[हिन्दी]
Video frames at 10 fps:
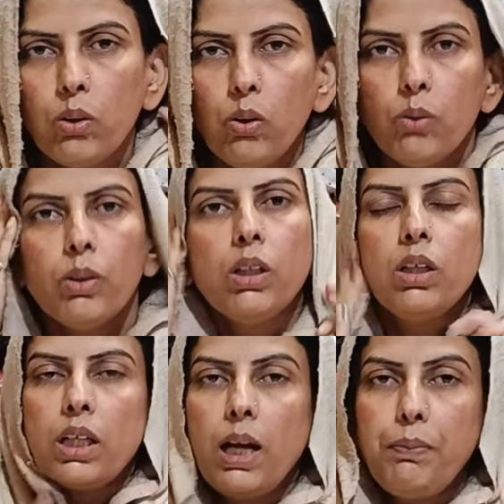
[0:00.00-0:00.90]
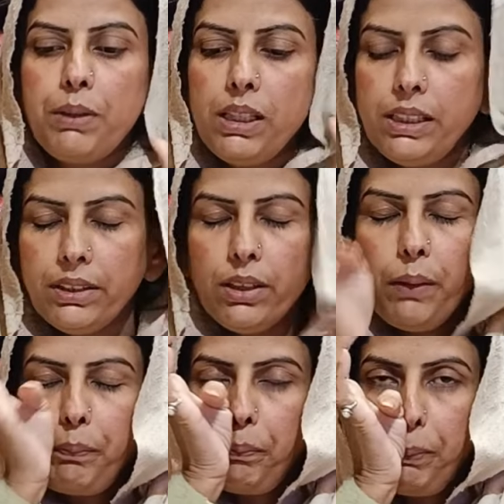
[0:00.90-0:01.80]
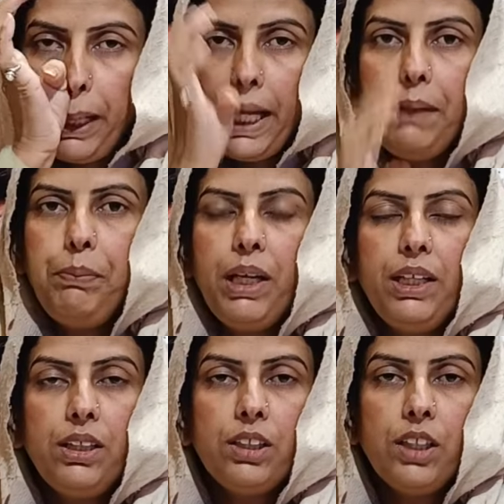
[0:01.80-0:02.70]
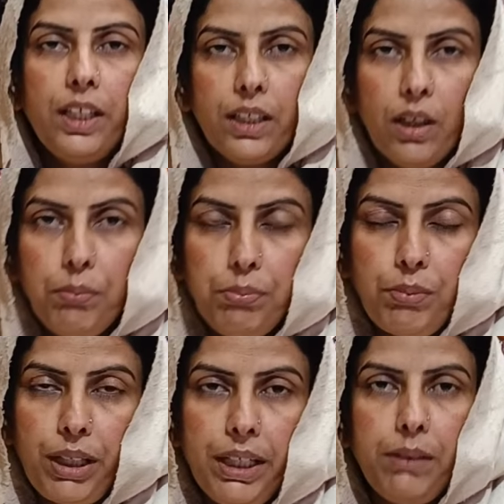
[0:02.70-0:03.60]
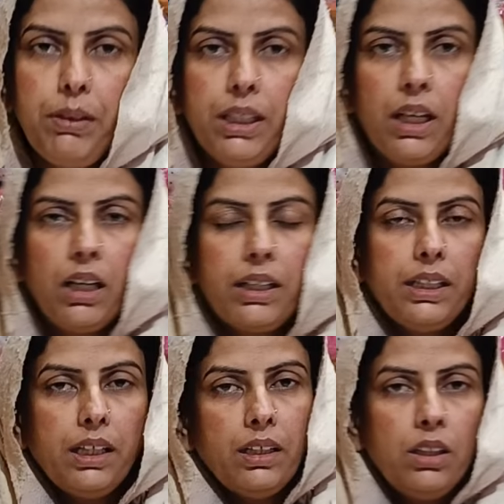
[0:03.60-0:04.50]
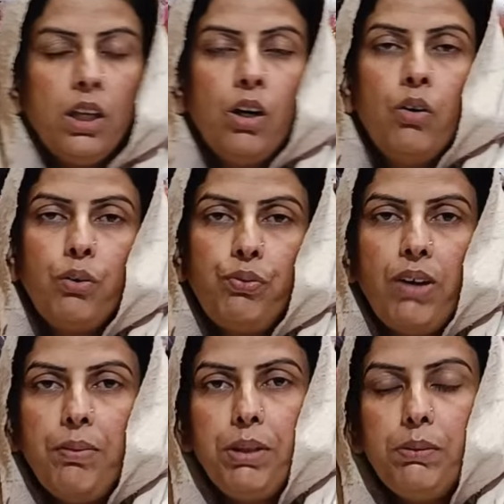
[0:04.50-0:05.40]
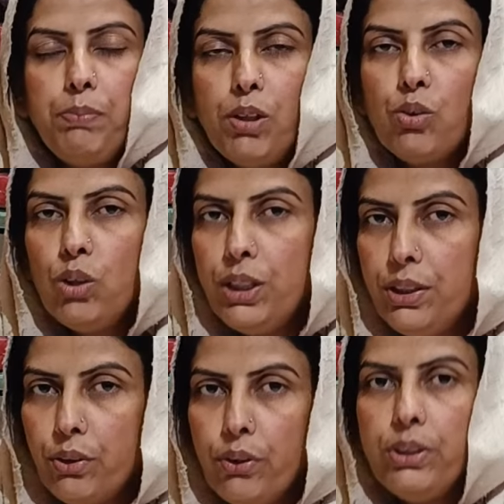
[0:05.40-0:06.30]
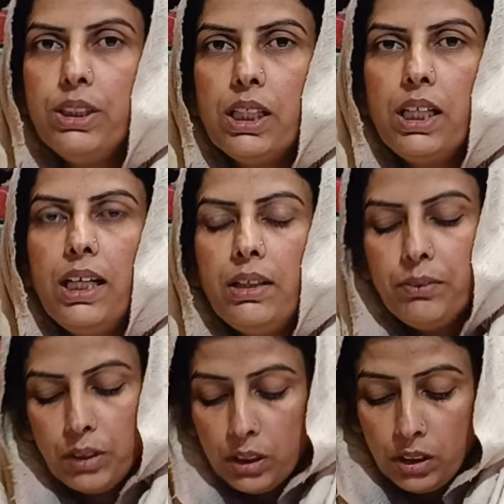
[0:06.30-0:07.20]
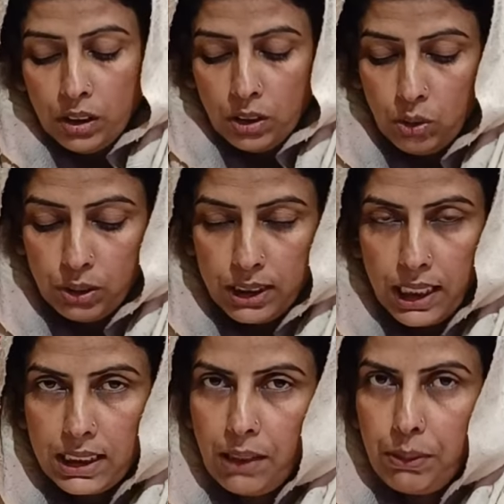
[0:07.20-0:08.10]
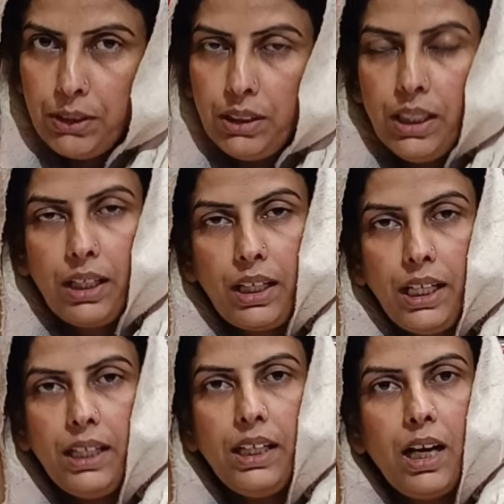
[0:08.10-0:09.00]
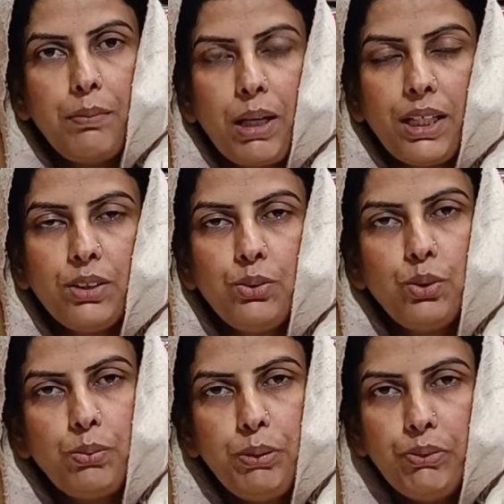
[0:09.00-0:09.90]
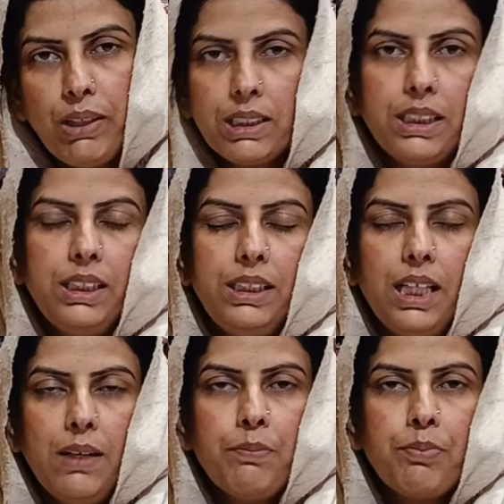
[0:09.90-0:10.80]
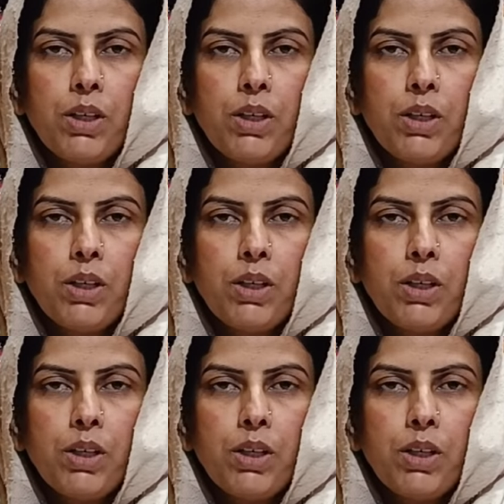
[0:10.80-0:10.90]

करो और आपके लिए इतने प्यारे प्यारे इतने कम रेट निकाल रहे हैं और फैब्रिक बिल्कुल ही ओरिजिनल है तो जैसा भाई रेट हमारे सूट भी वैसे ही है